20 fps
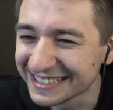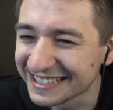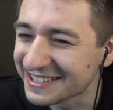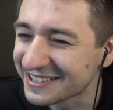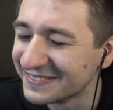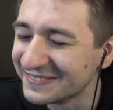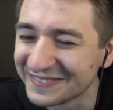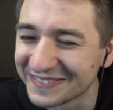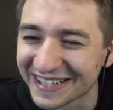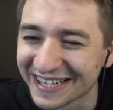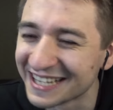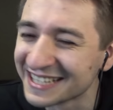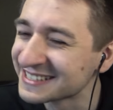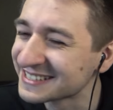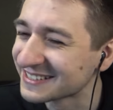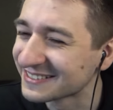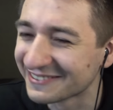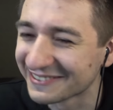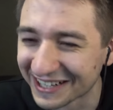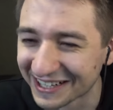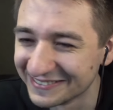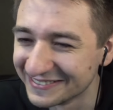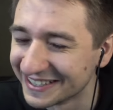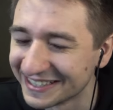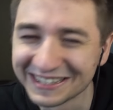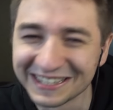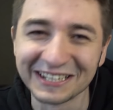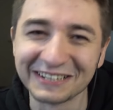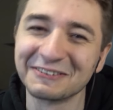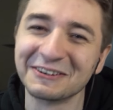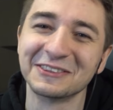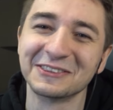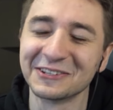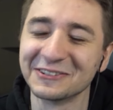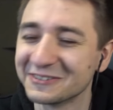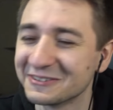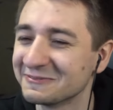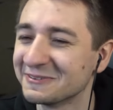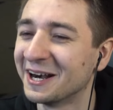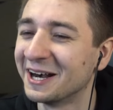si romperà sicuramente
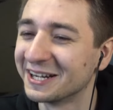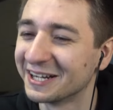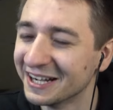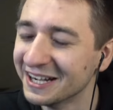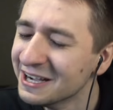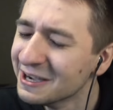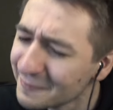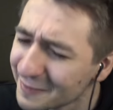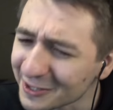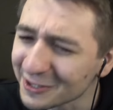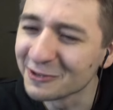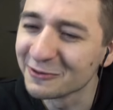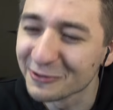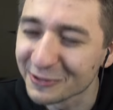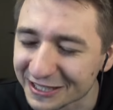quanto vi pare, però lo